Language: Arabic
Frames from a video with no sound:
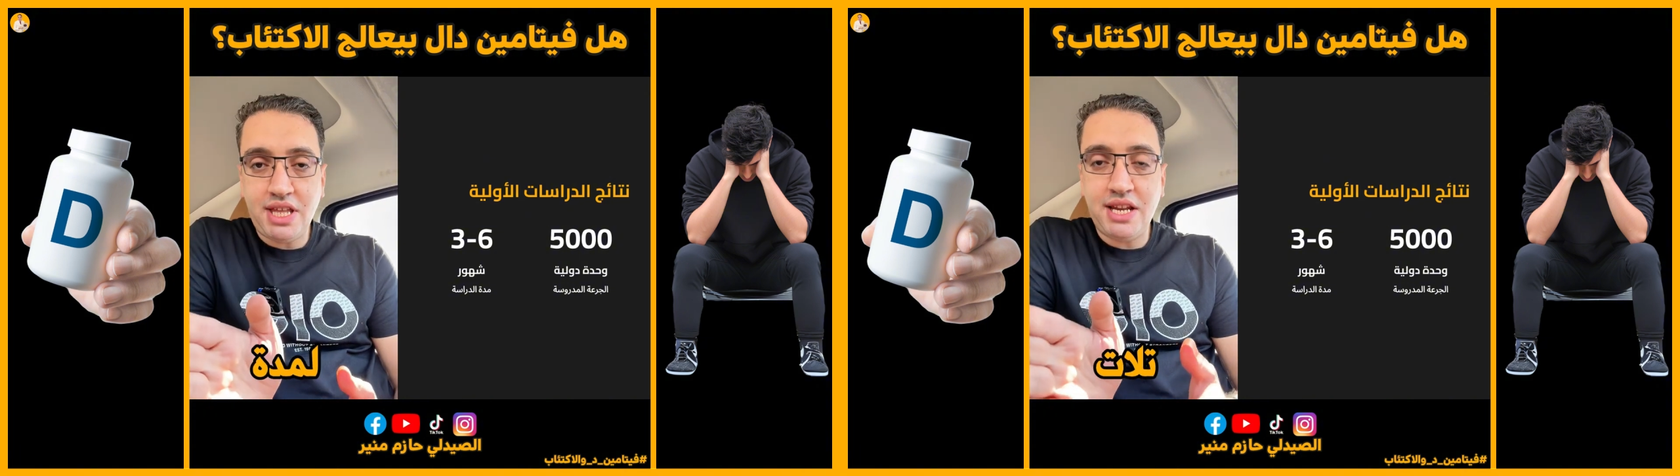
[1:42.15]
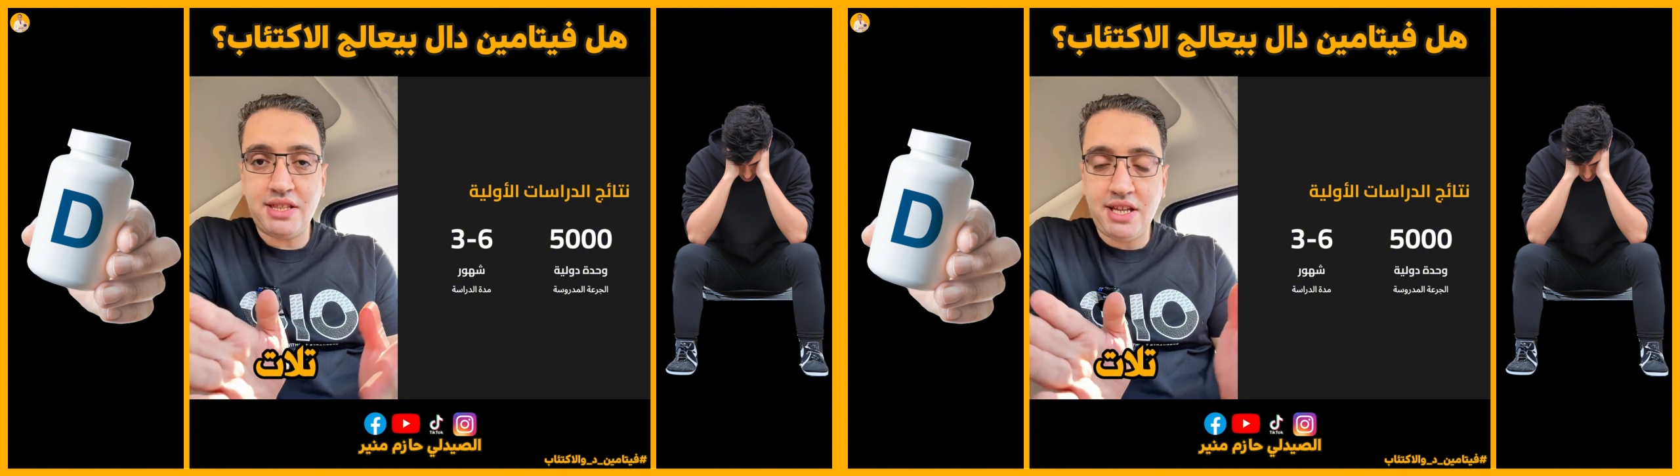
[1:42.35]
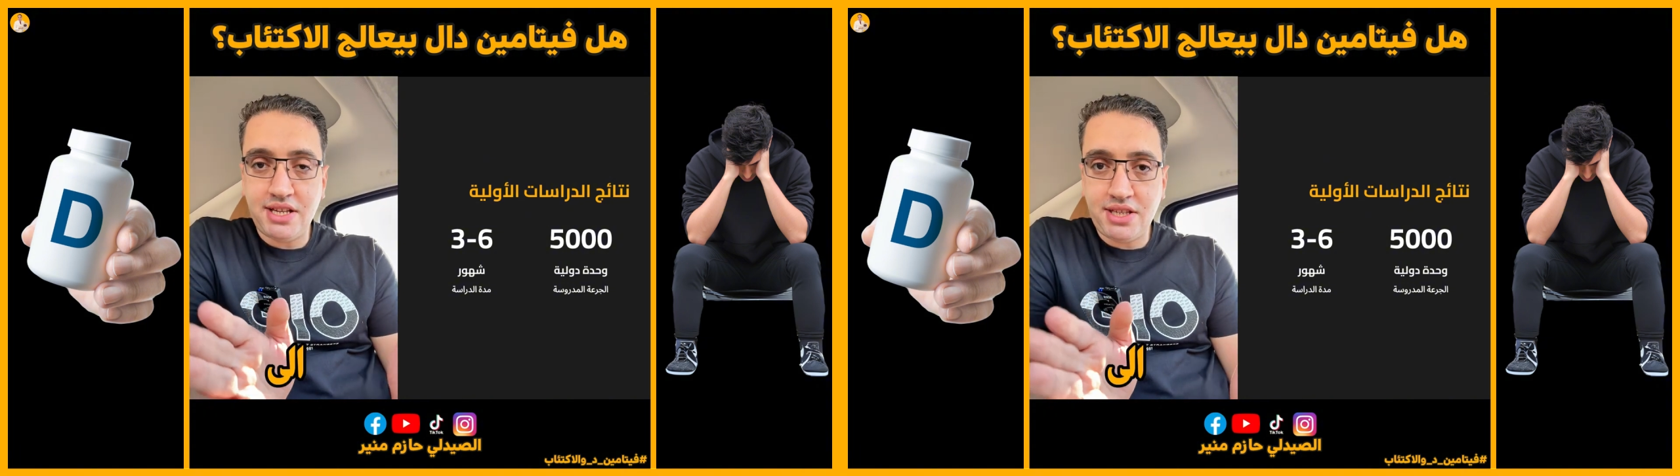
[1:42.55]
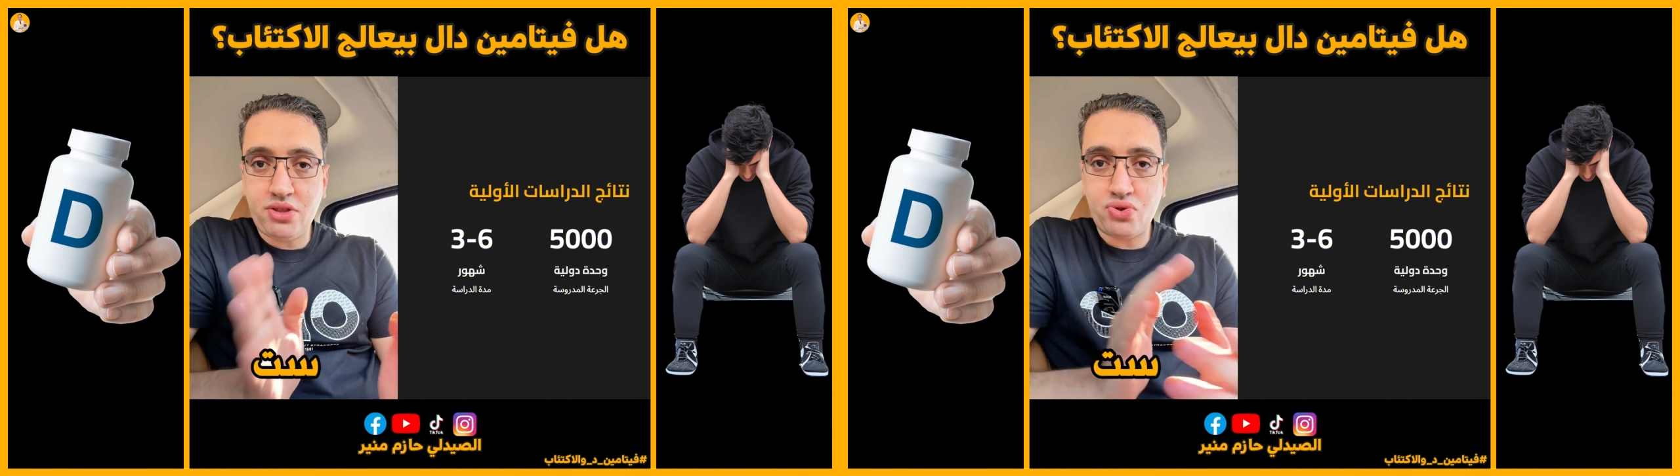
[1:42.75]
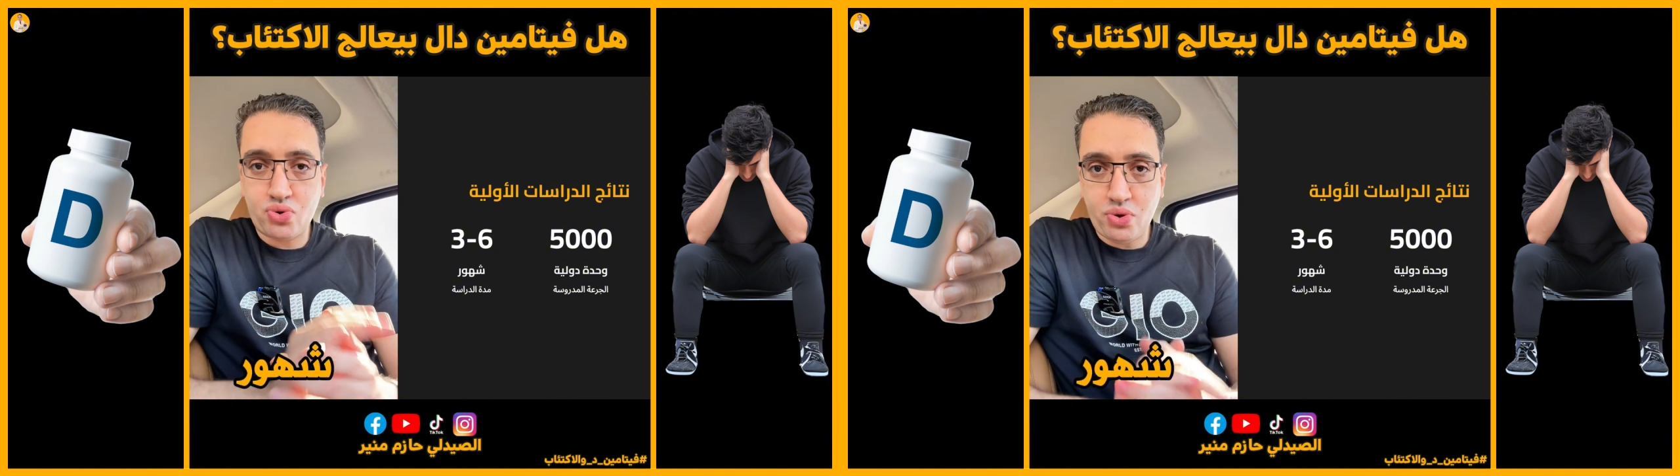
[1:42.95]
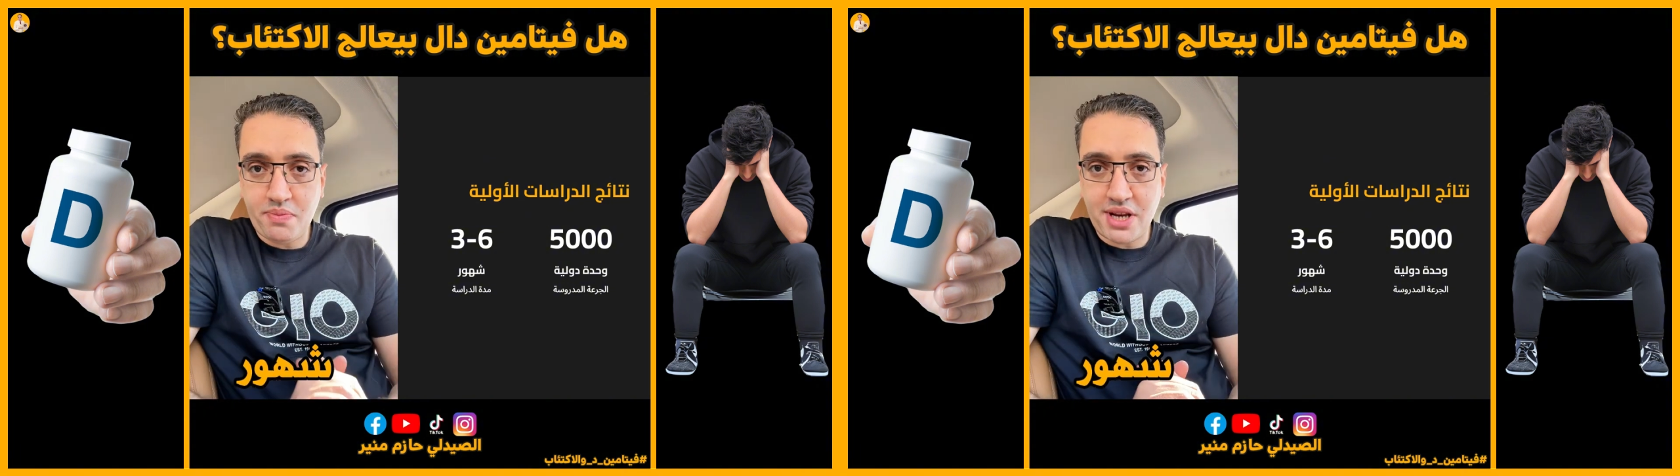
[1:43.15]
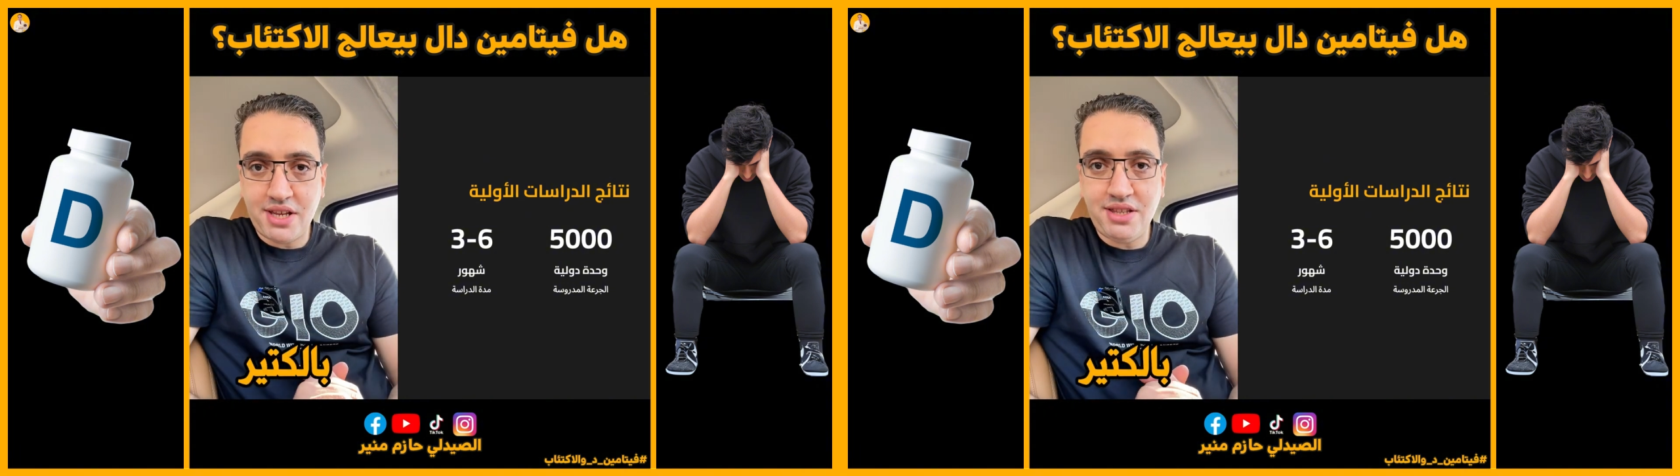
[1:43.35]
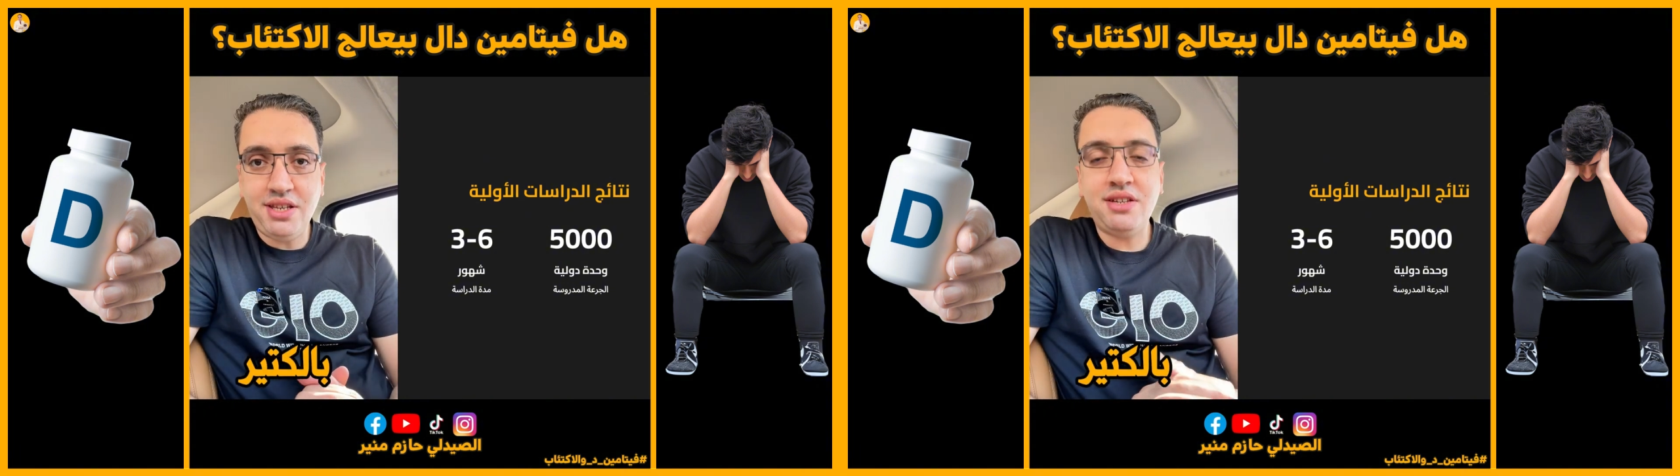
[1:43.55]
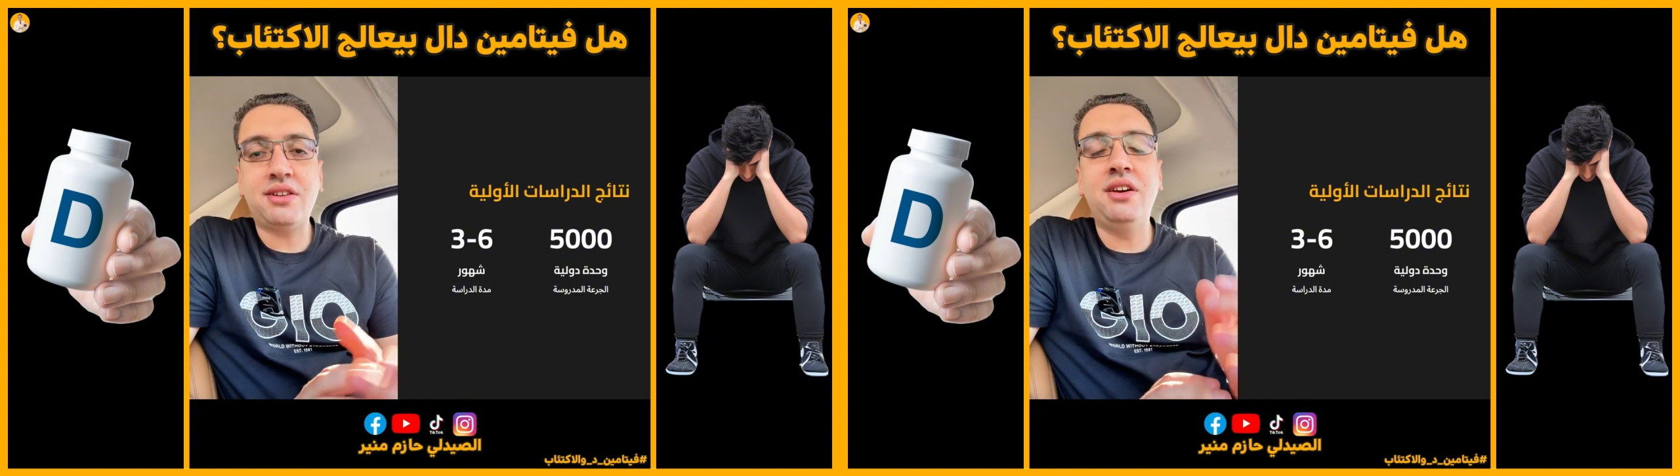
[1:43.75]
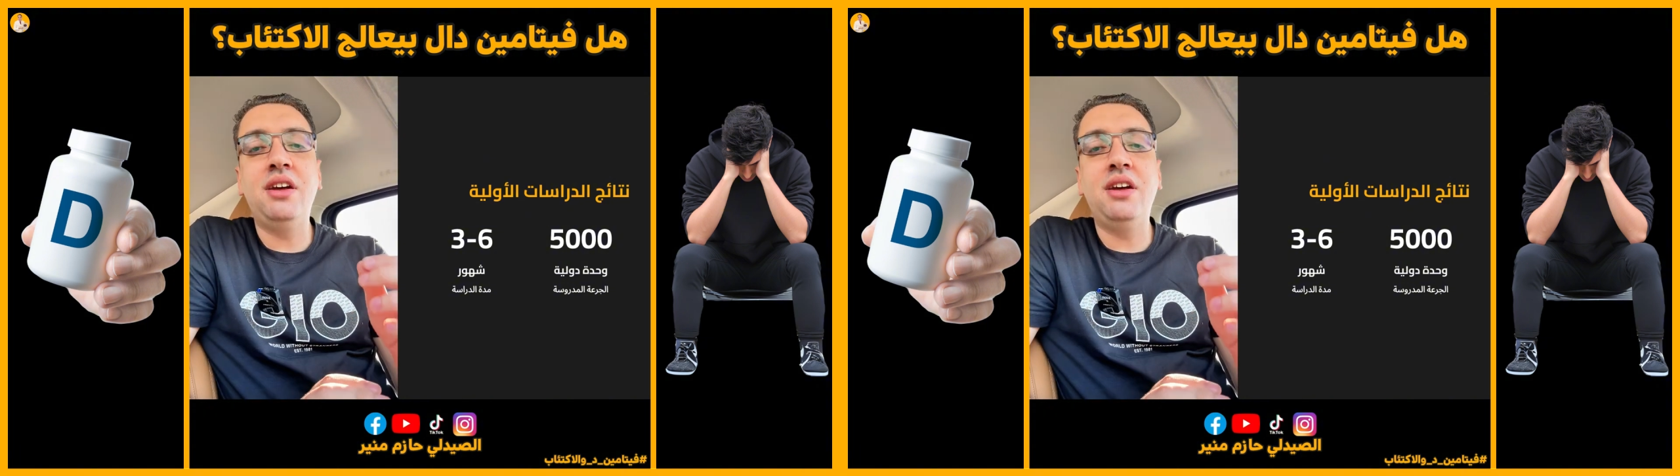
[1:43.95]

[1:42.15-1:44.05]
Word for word: 3 الى 6 شهور بالكتير